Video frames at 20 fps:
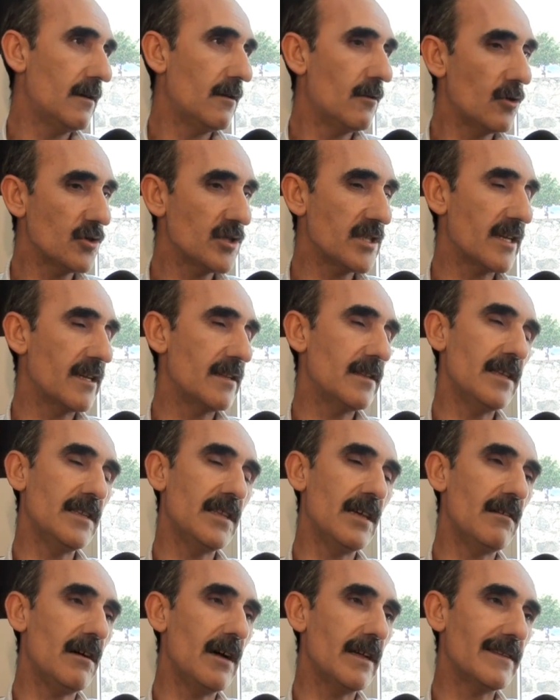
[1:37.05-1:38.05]
O şekilde
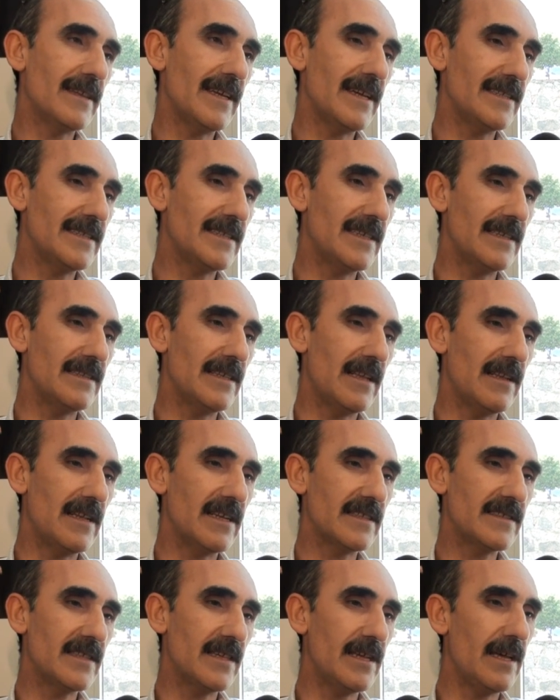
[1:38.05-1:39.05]
deva tercih
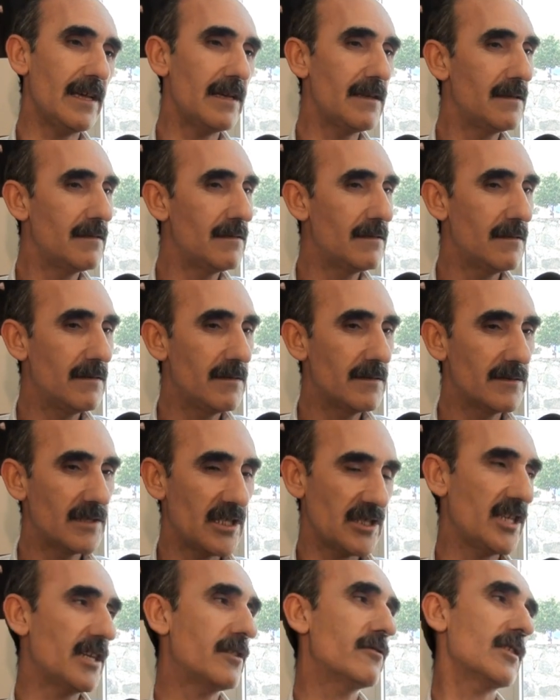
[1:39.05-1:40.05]
ederlerse
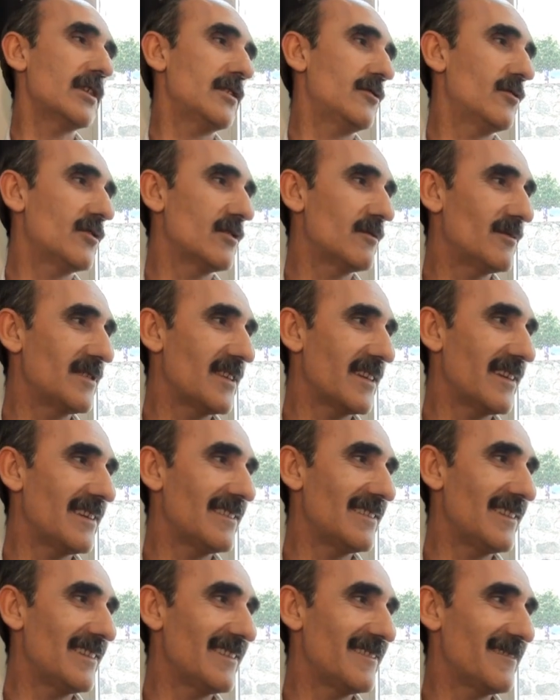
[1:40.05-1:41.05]
teşekkür ediyoruz biz de
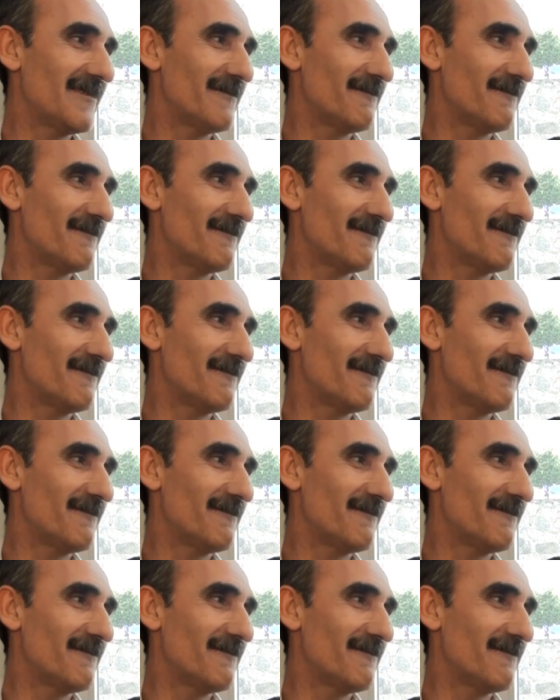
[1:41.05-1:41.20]
kendilerine.